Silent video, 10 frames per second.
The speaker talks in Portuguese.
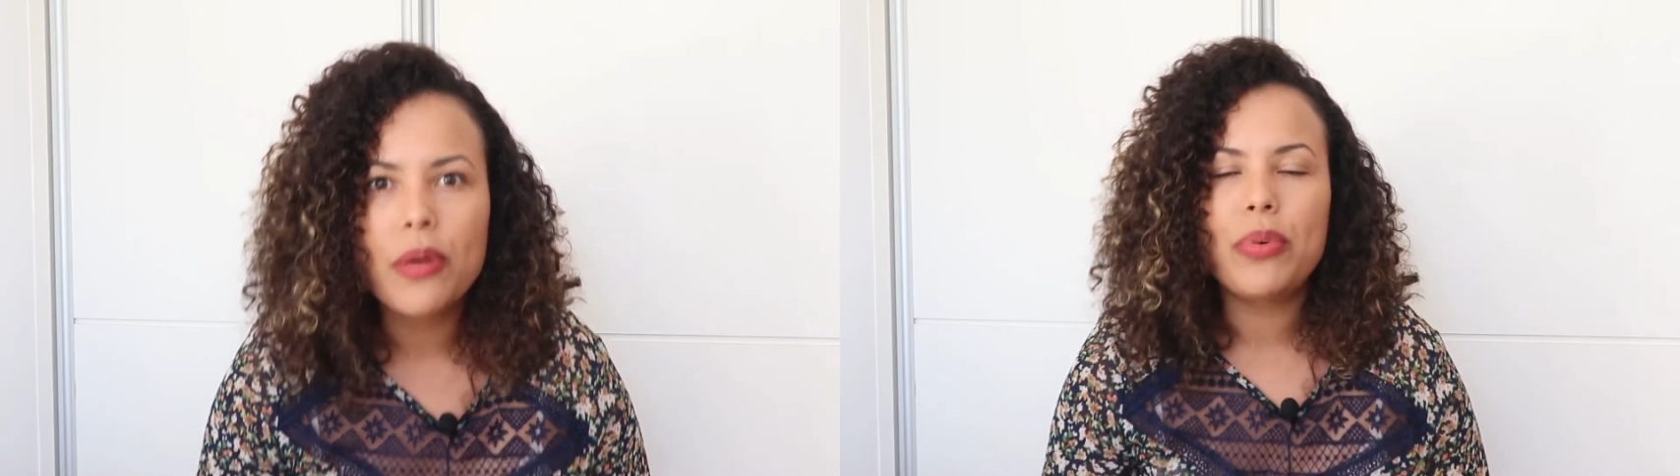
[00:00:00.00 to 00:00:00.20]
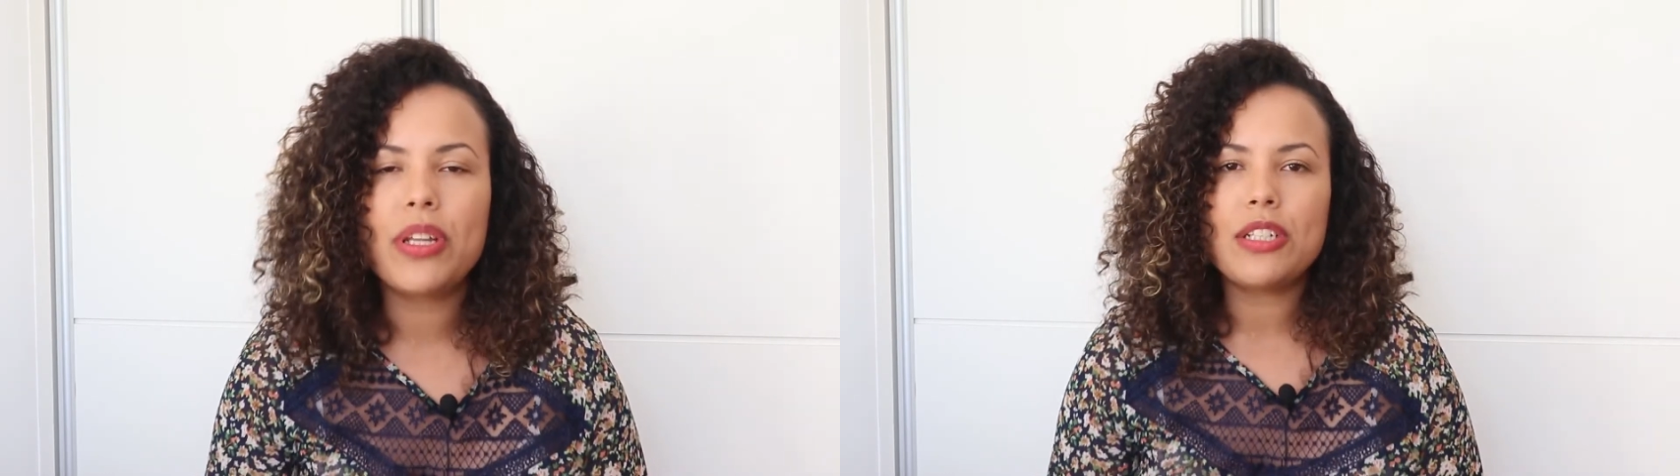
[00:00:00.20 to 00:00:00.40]

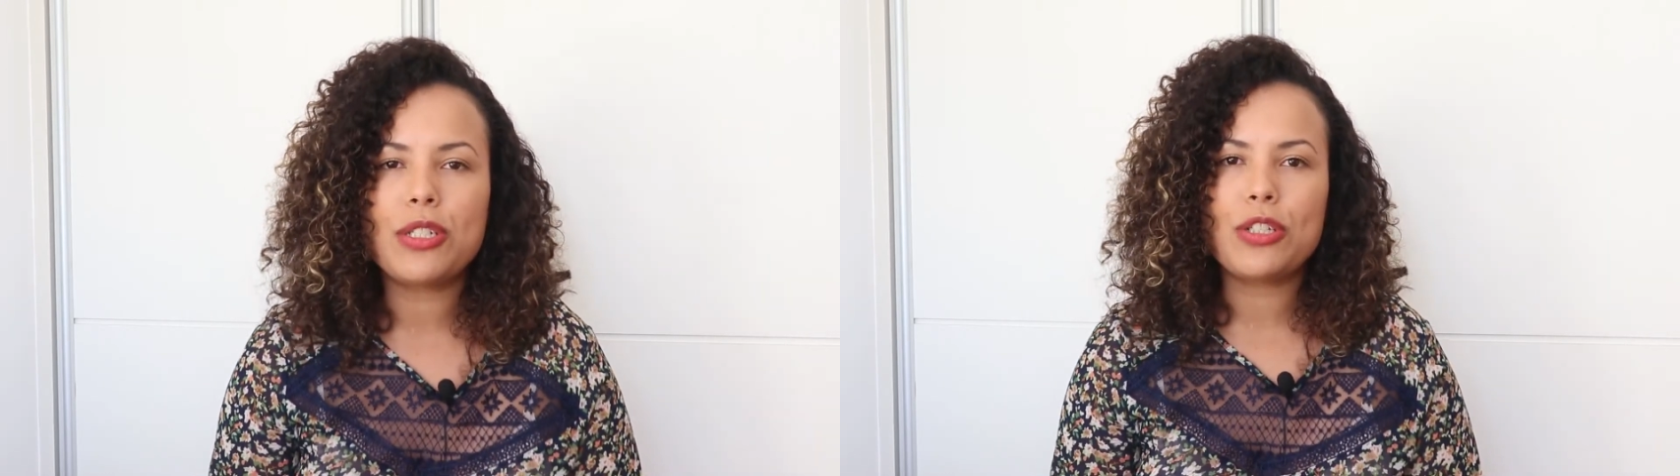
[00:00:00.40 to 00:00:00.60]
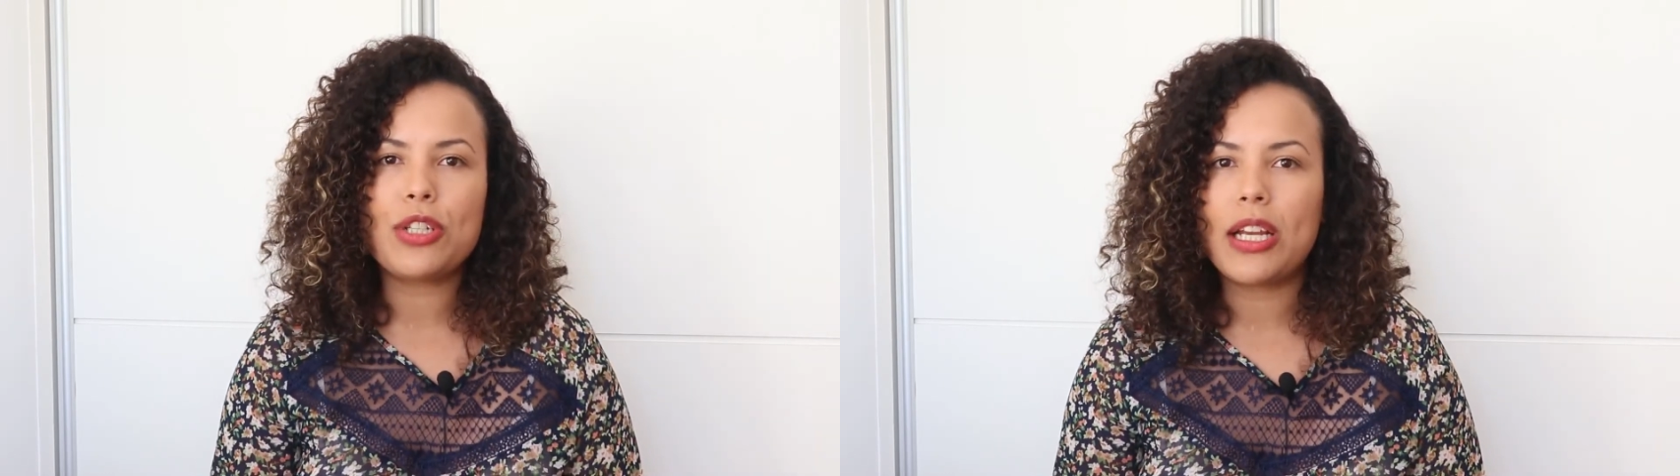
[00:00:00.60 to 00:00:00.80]
porque a
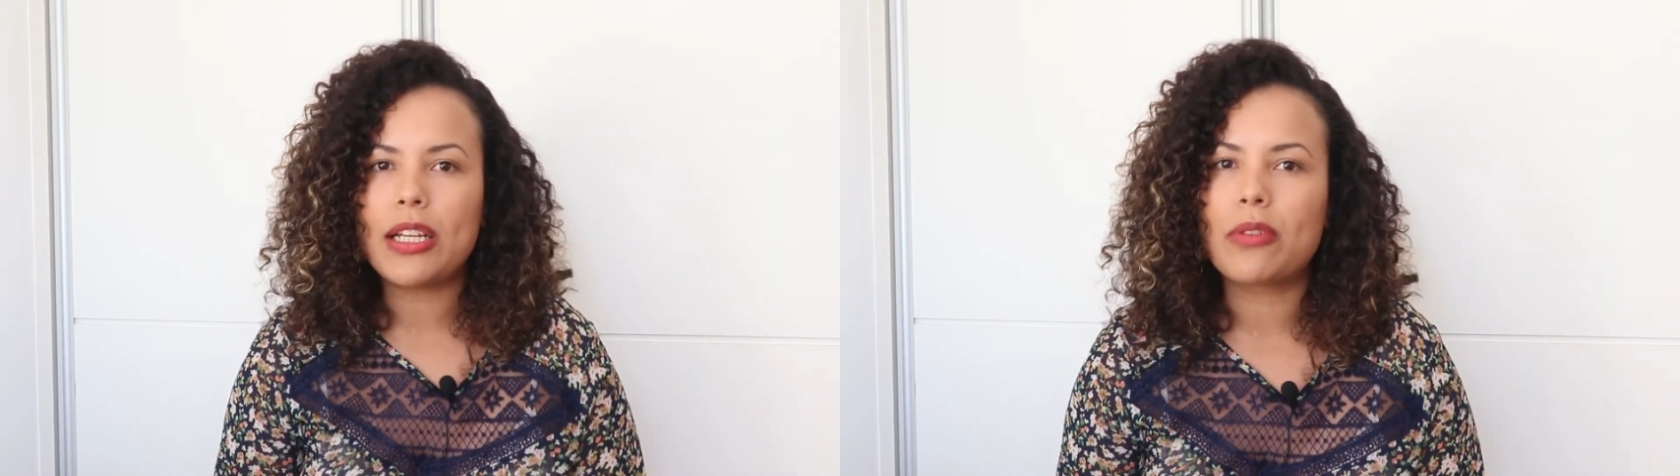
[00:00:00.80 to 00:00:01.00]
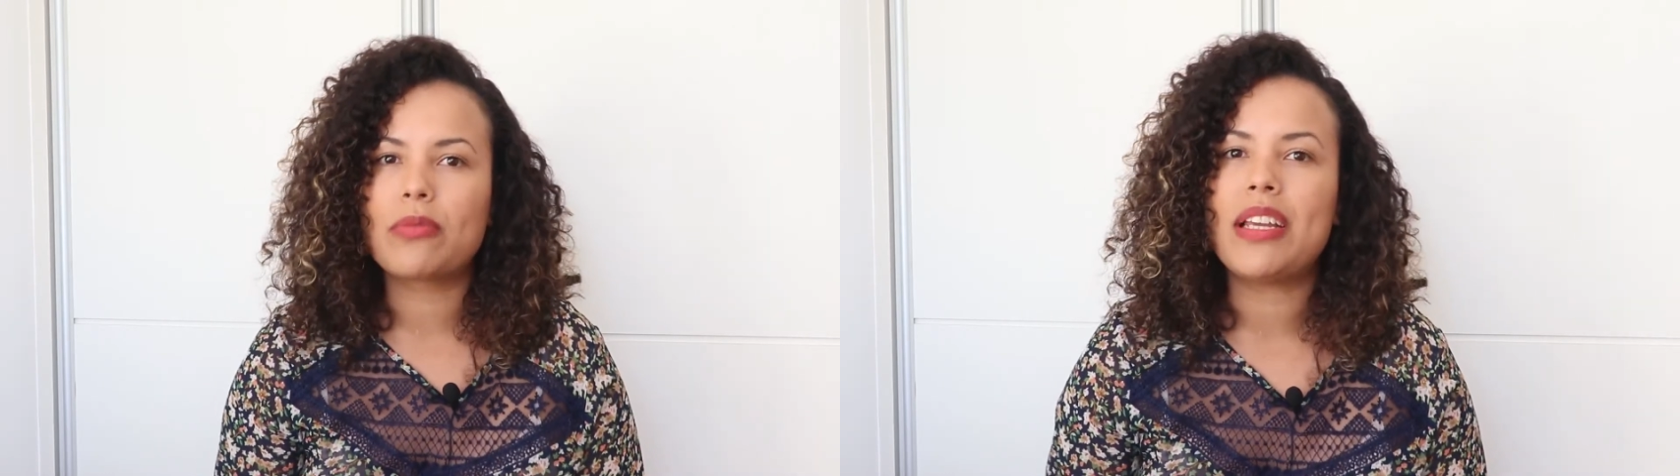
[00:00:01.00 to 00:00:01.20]
gente
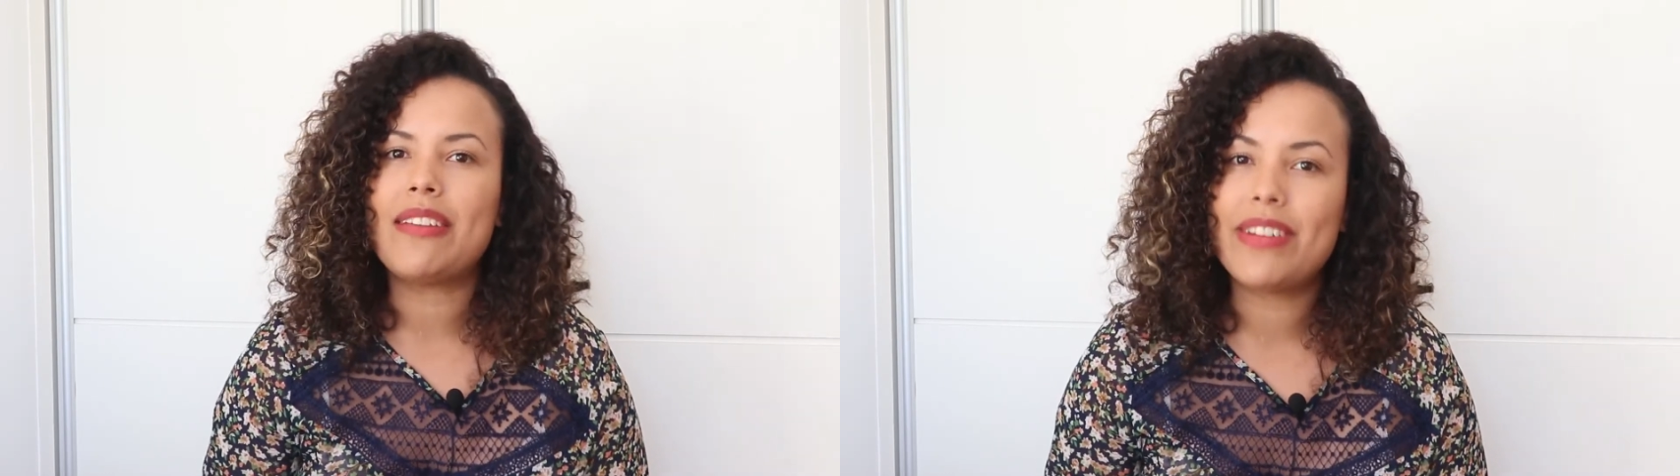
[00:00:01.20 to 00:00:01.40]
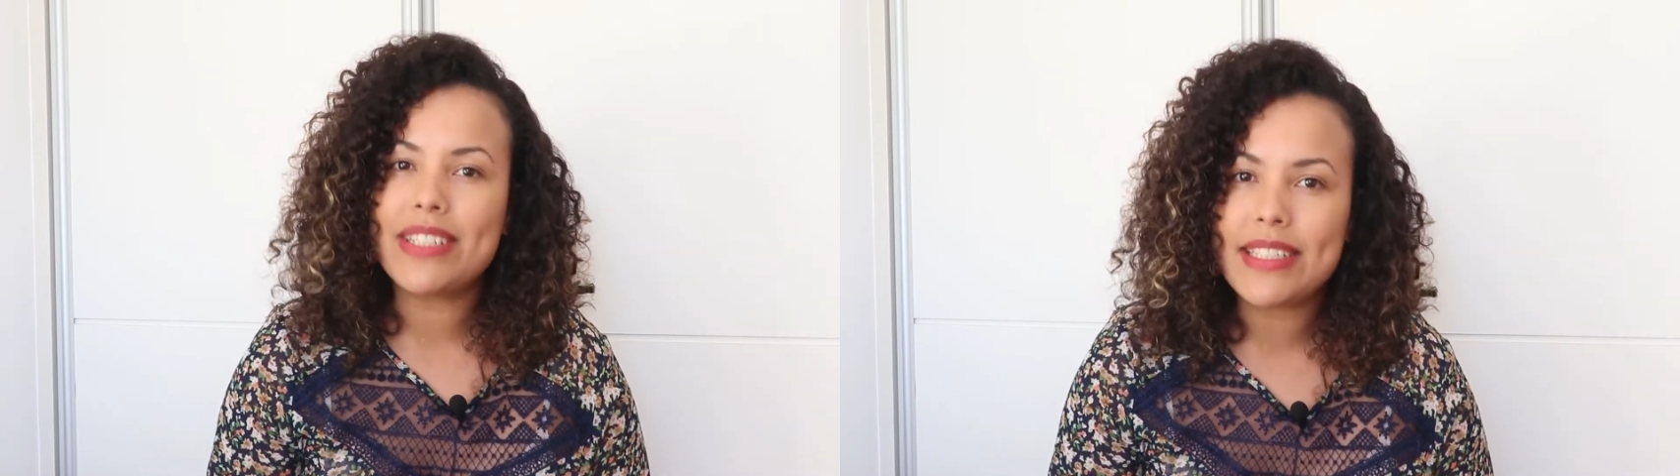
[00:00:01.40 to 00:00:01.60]
ainda não
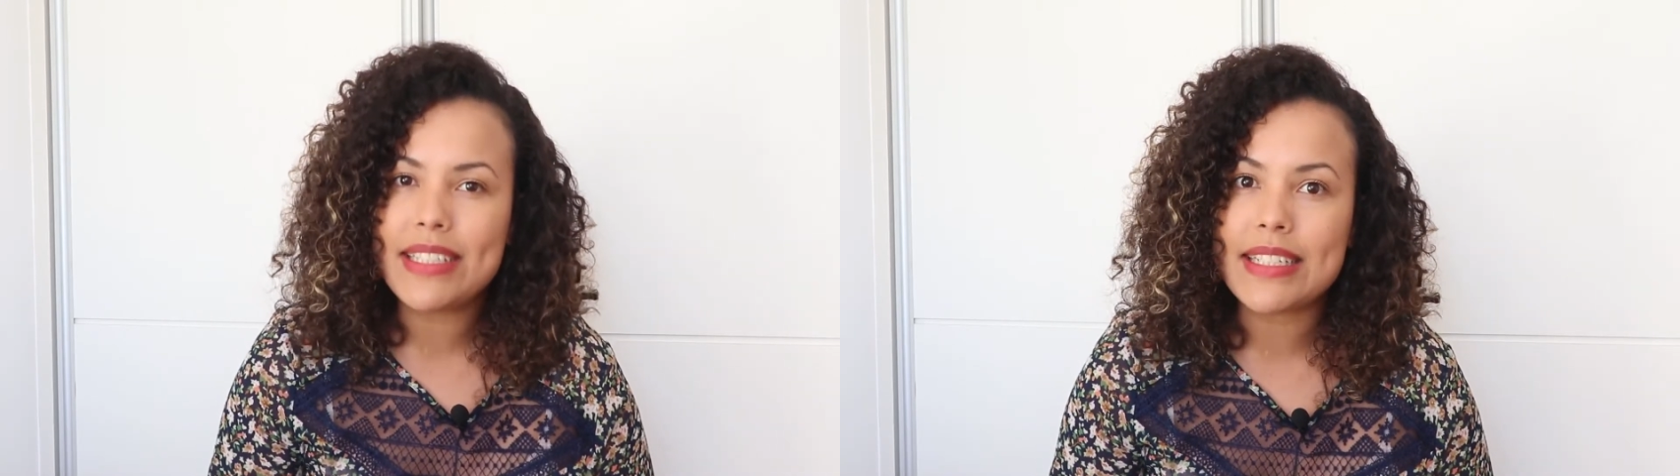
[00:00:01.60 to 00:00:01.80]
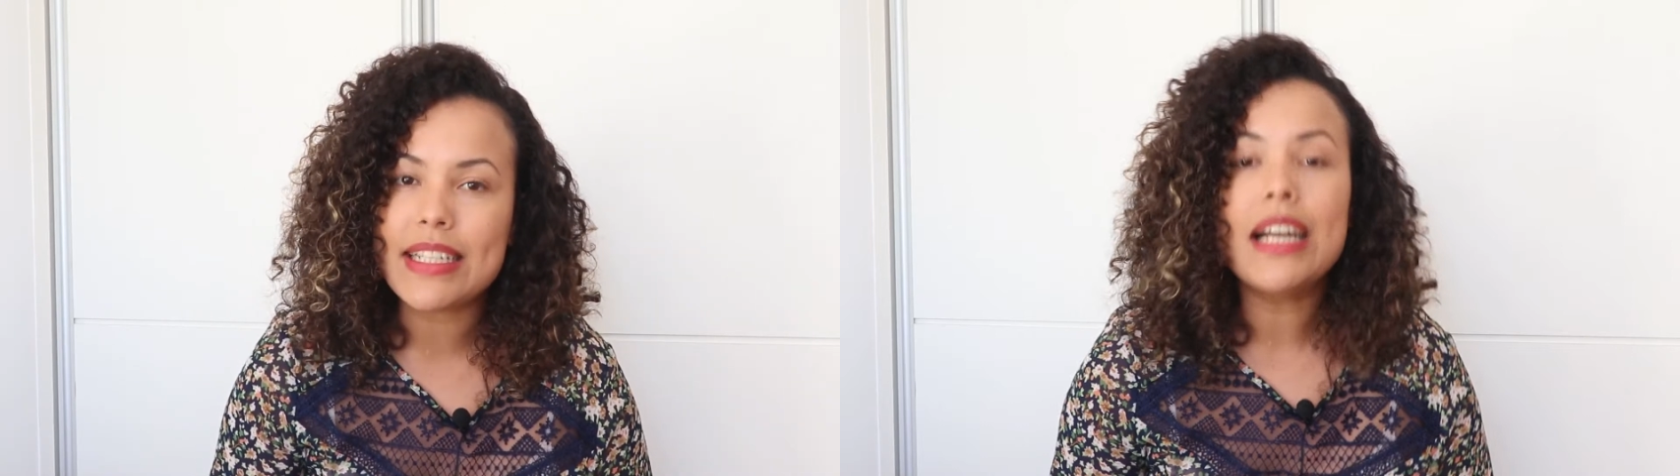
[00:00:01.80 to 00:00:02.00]
tem
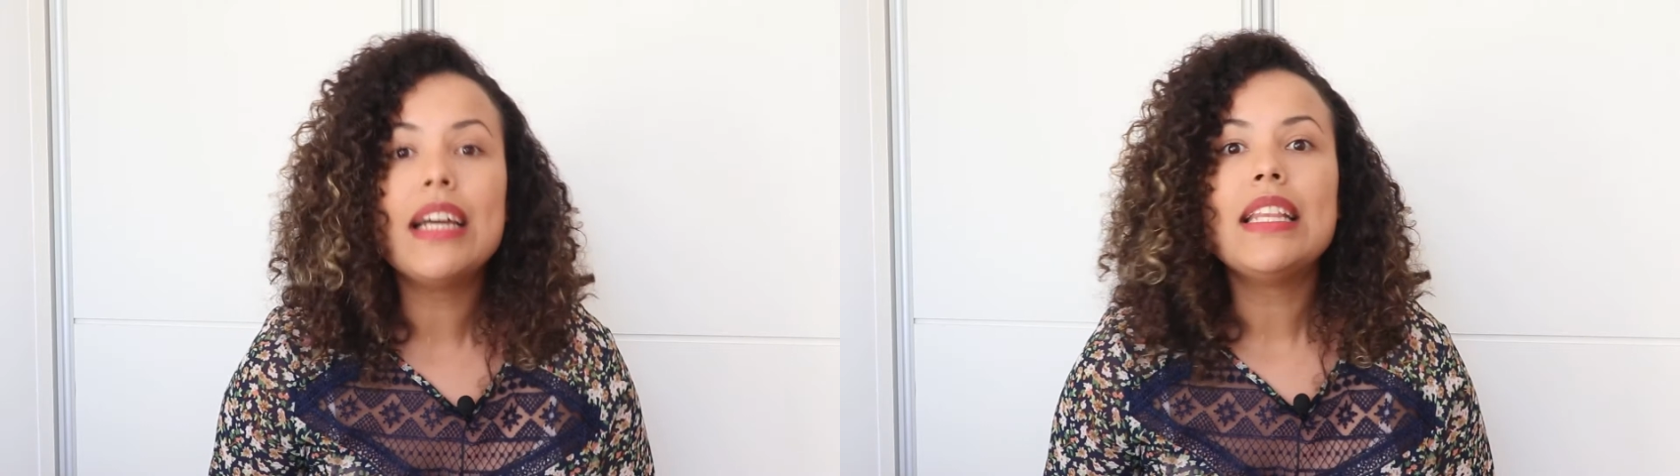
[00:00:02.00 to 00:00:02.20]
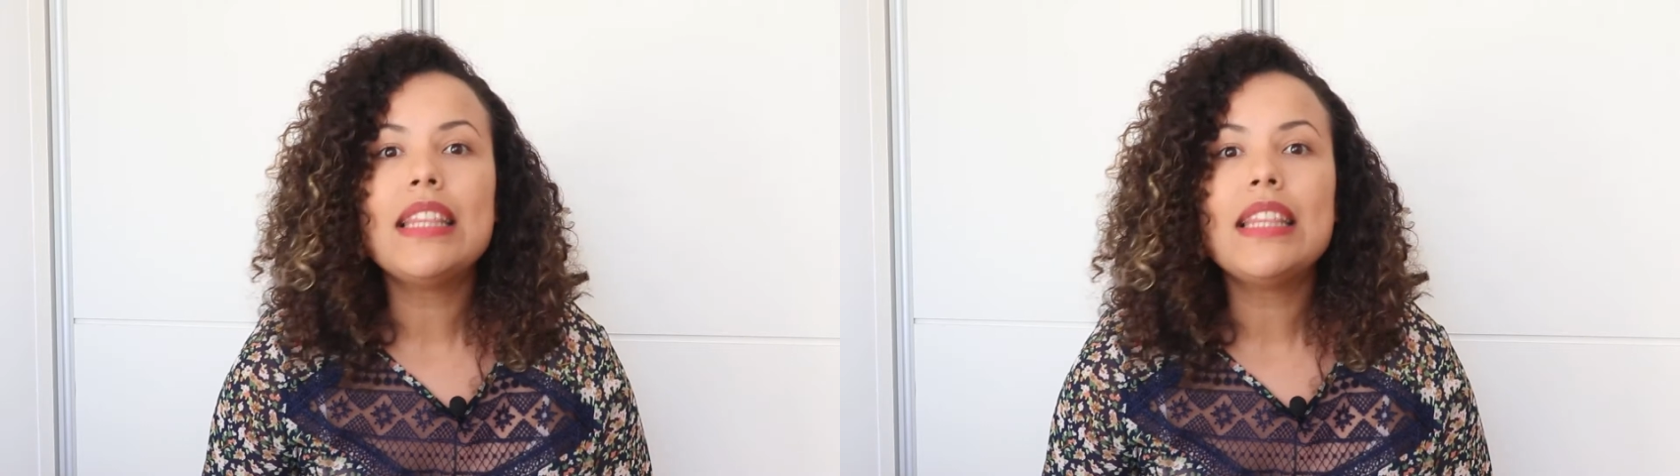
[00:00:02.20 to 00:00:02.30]
vacina